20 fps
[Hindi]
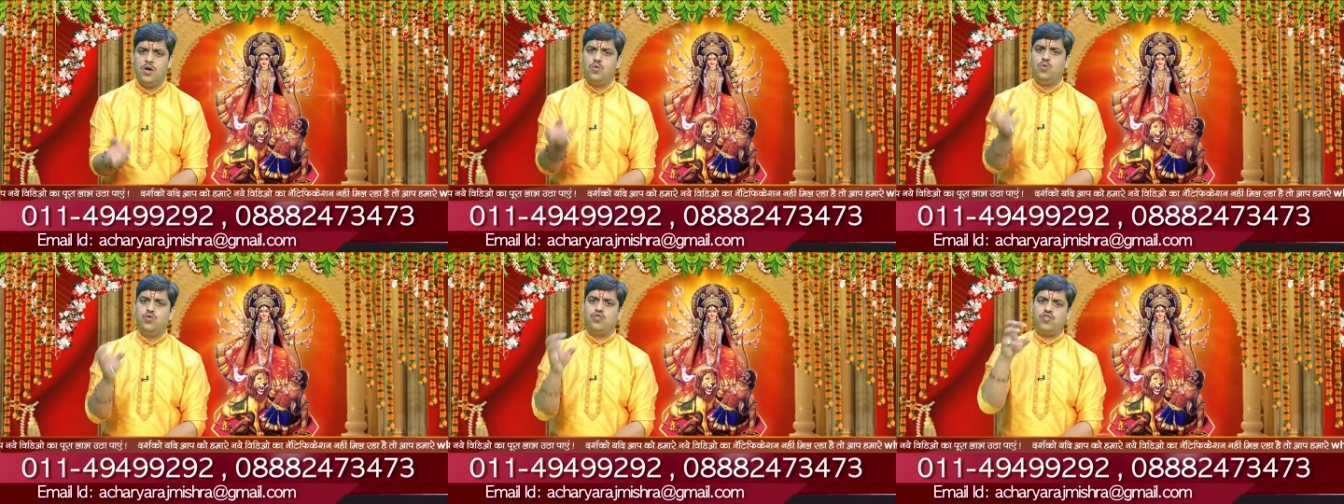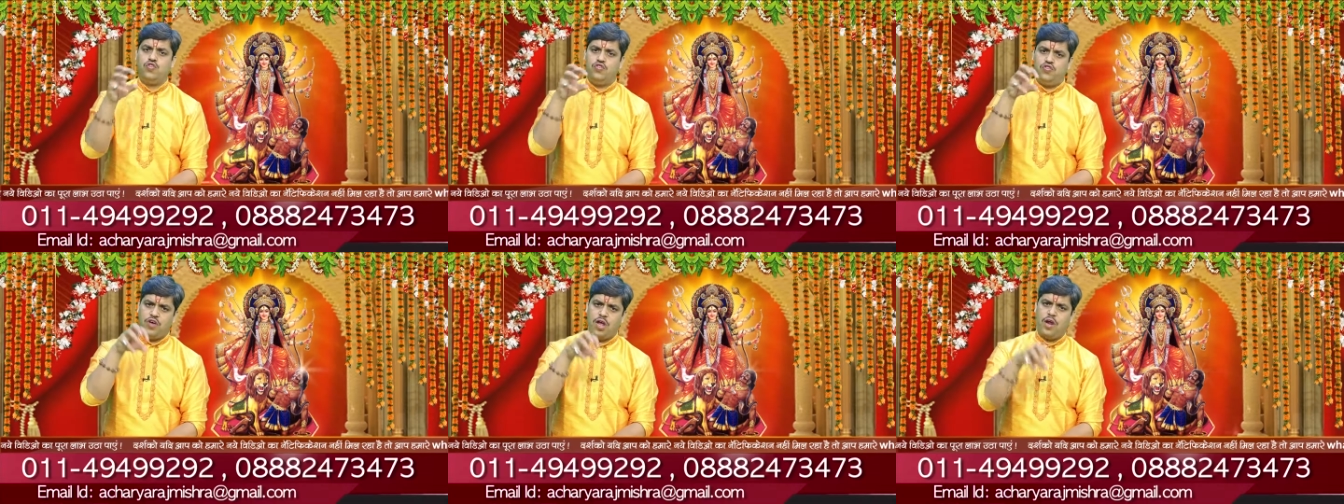उस
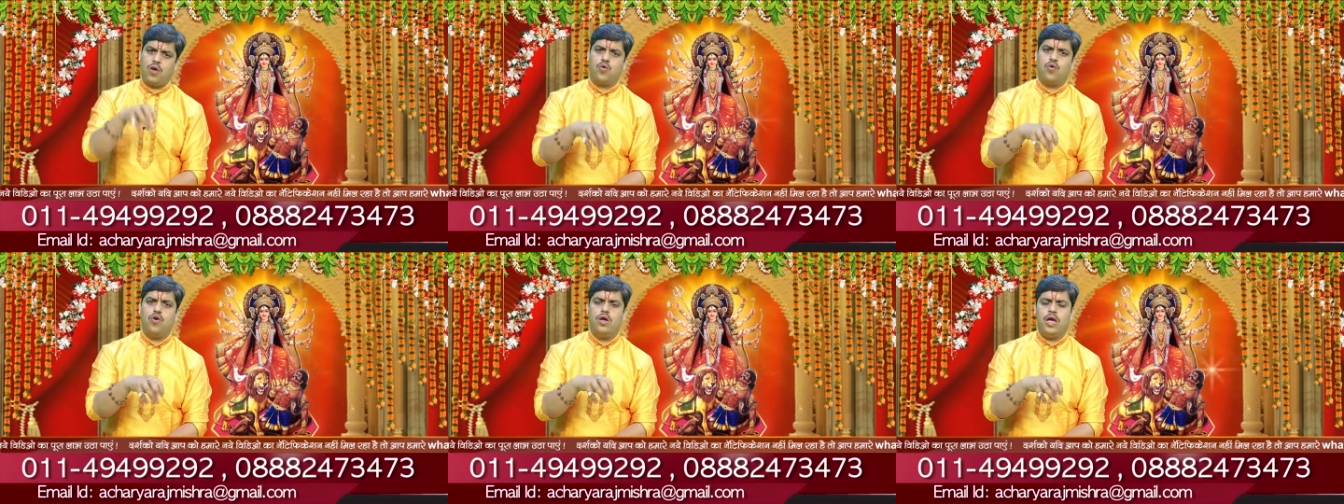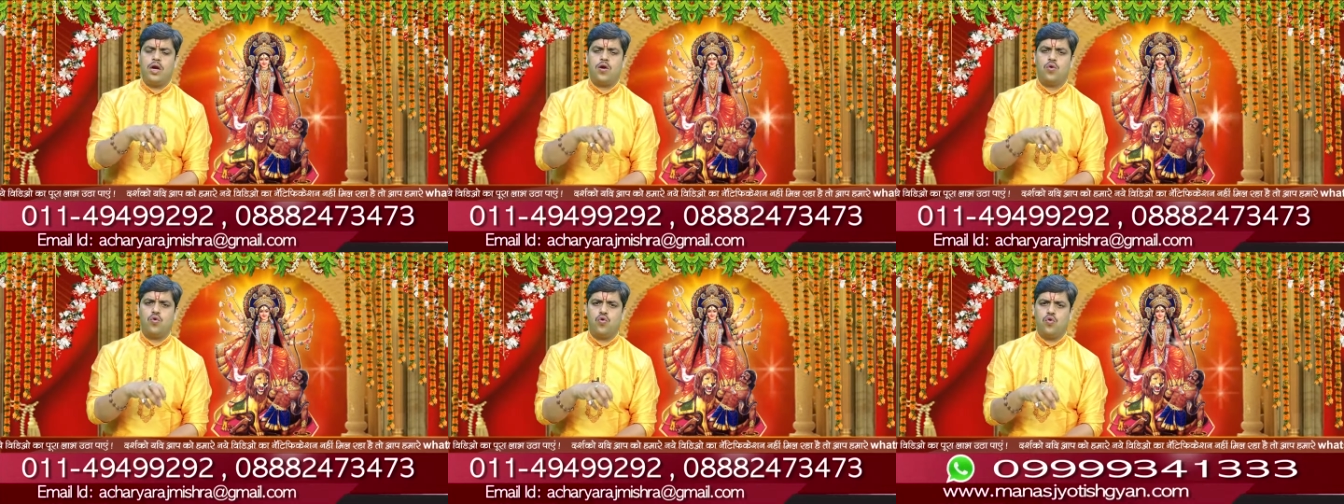जल को
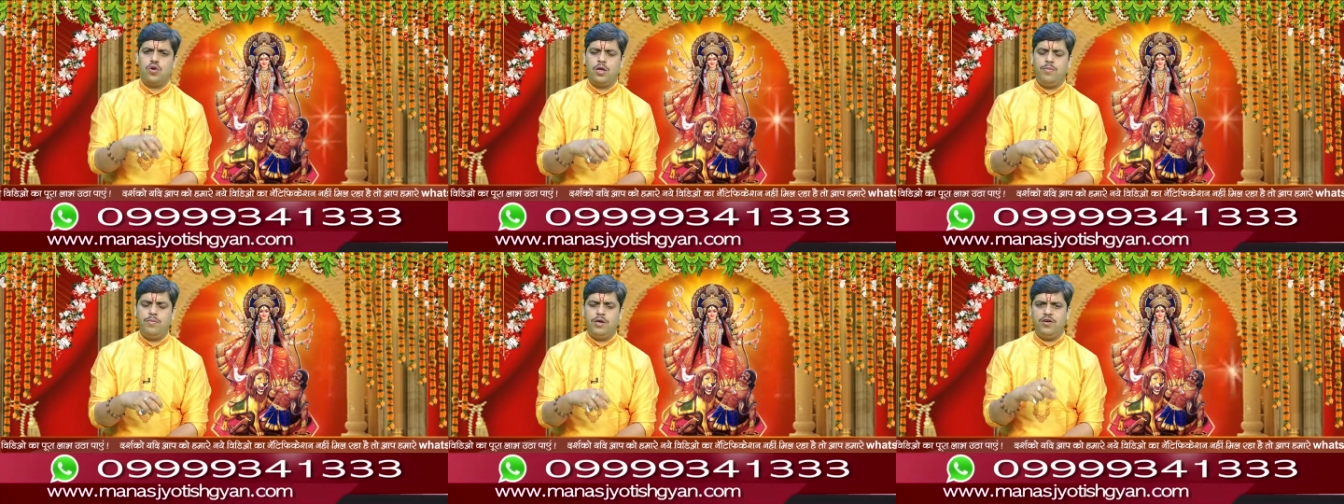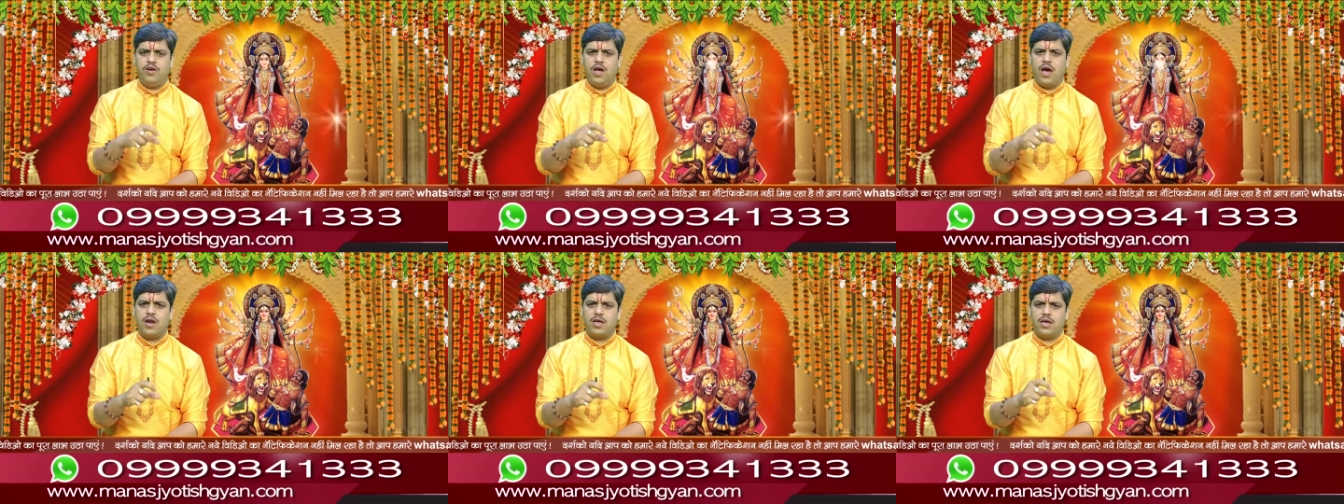एक लोटे में
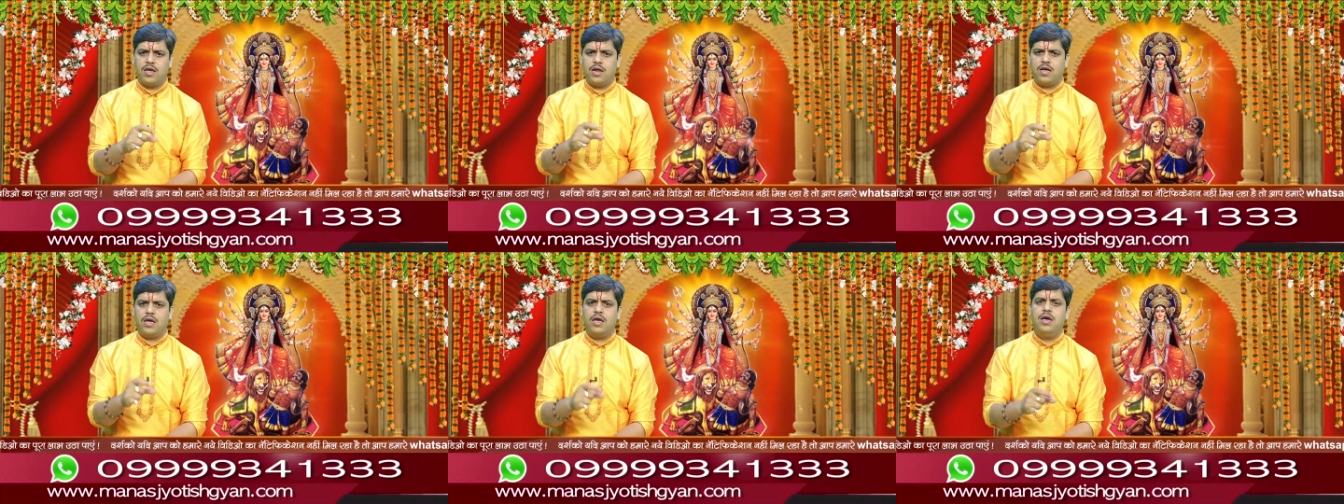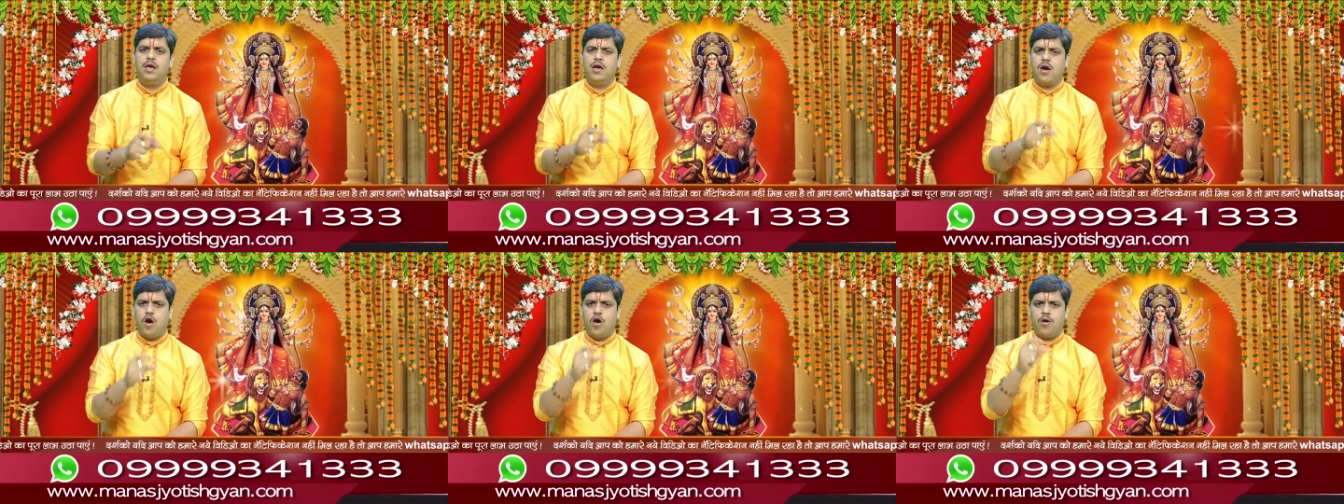डाल करके
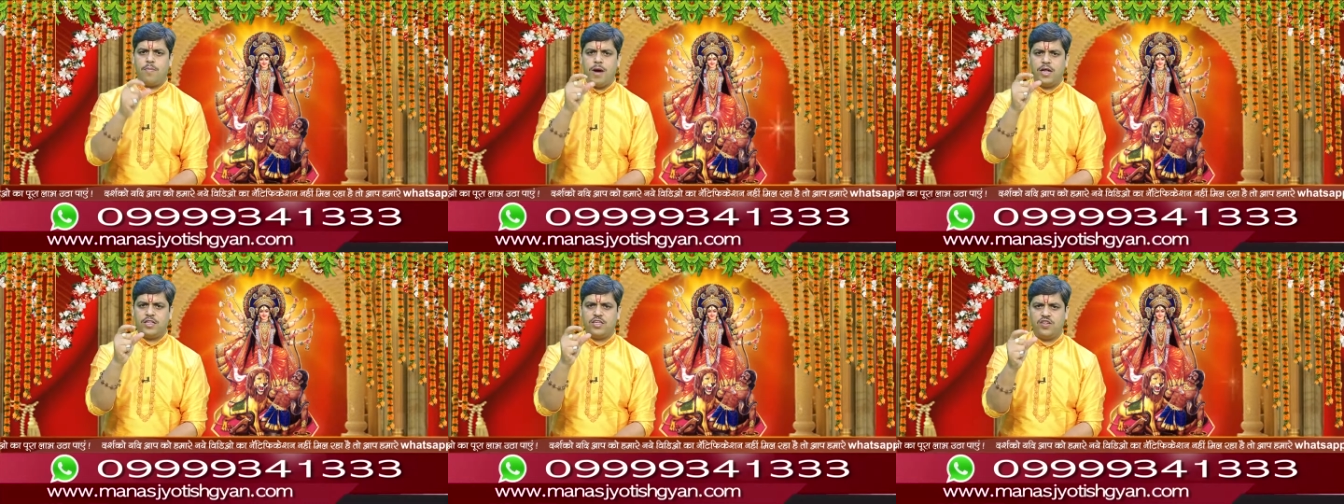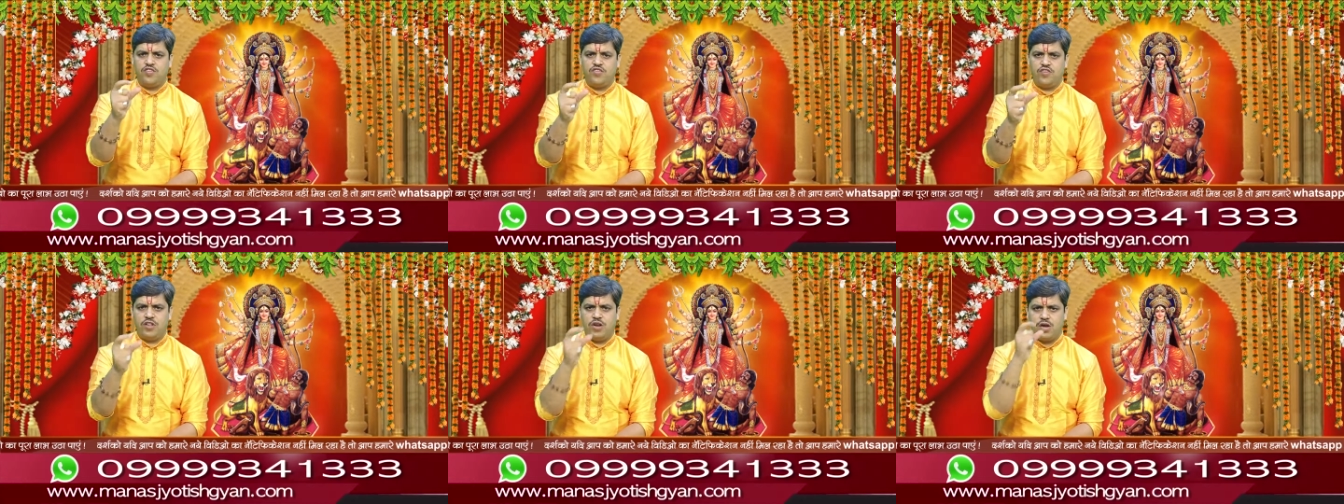और माता
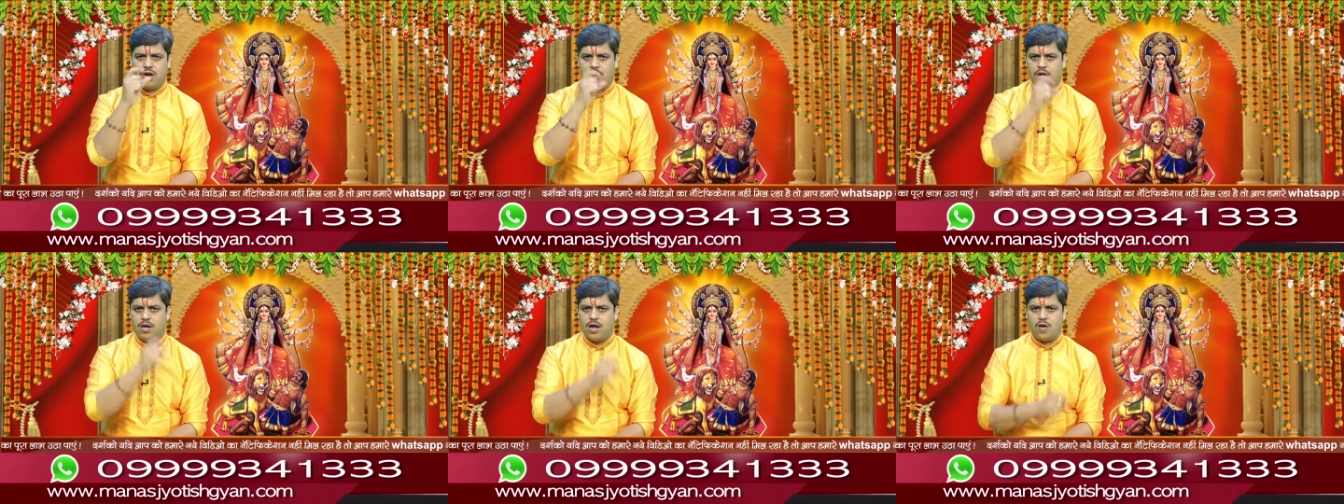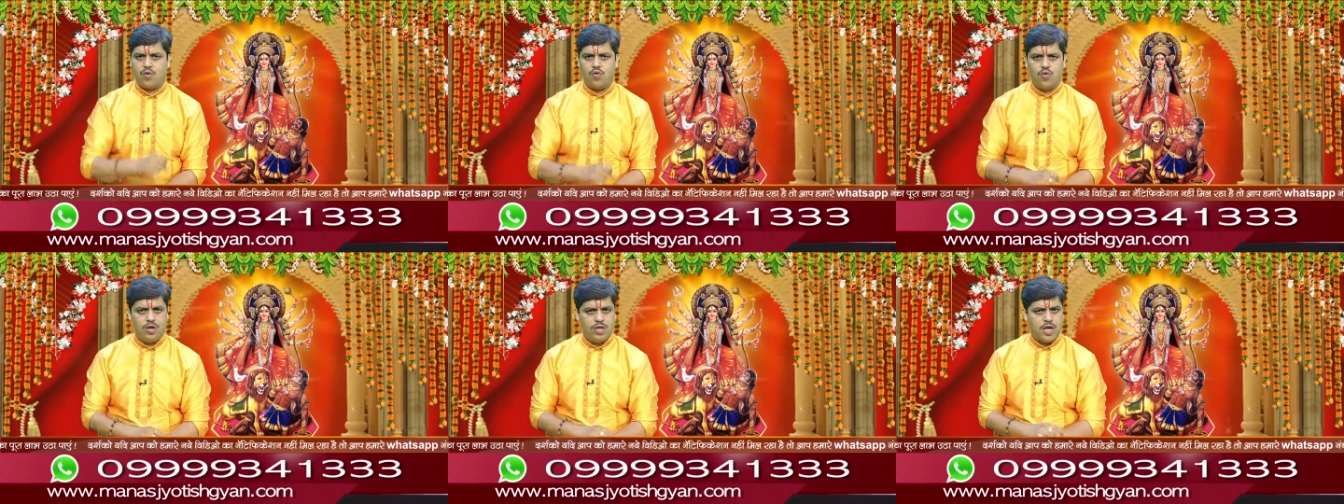चंद्रघंटा
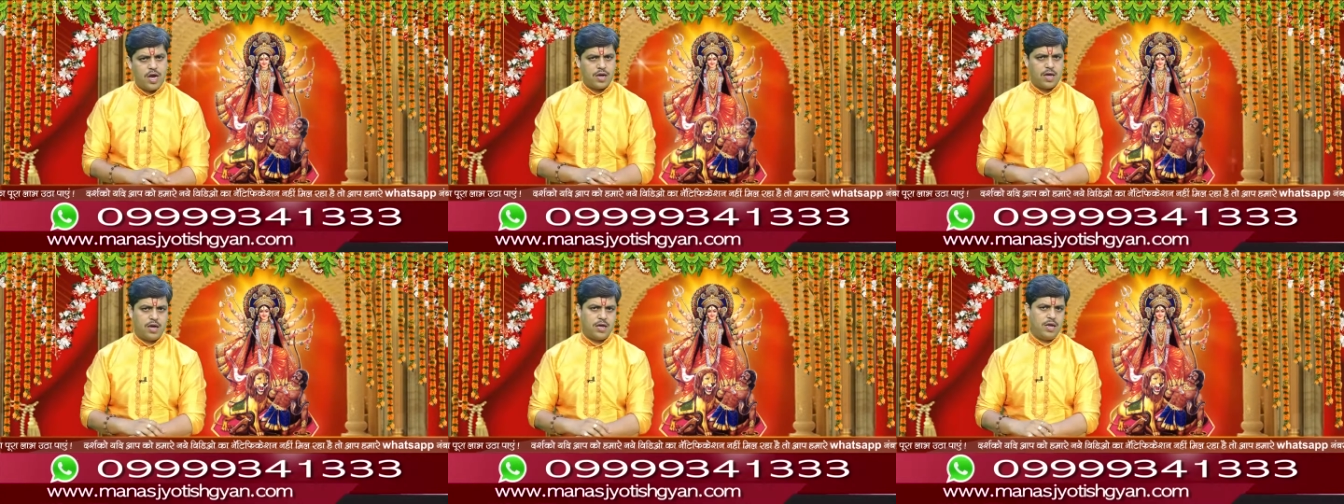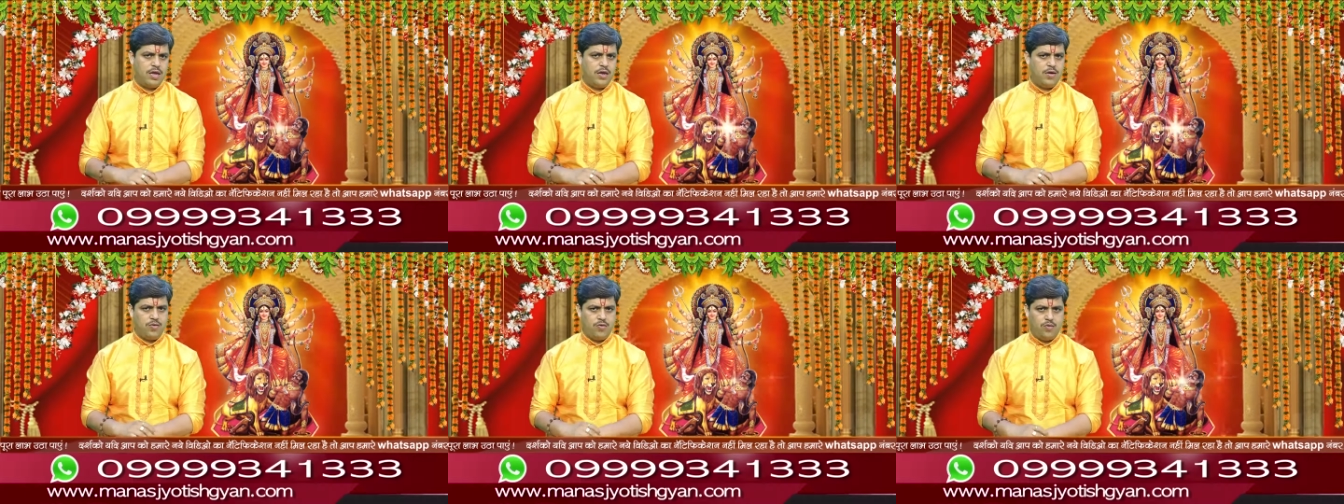को ले जा
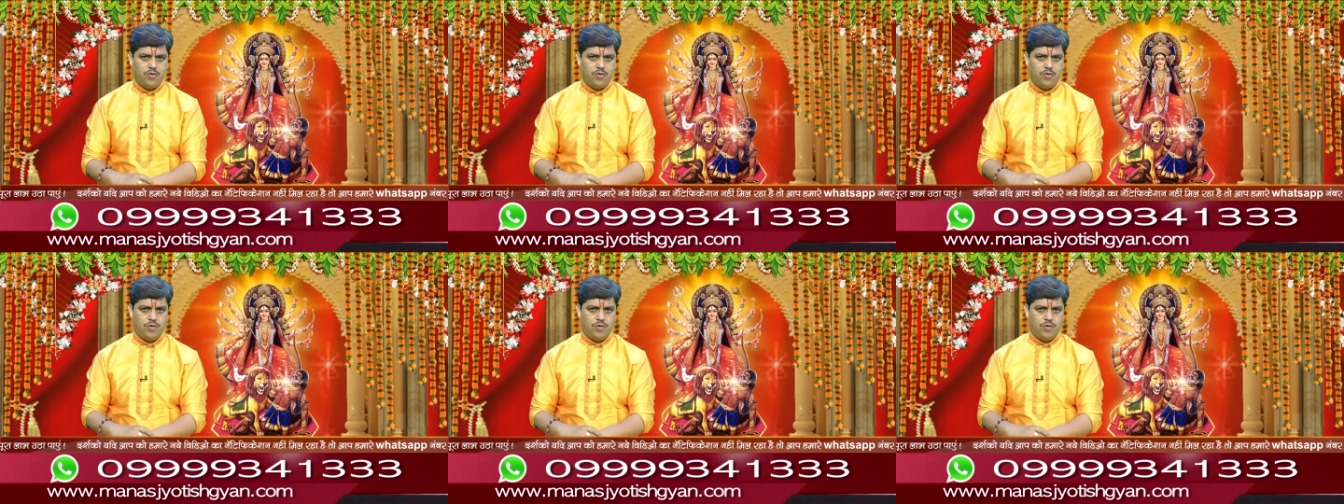करके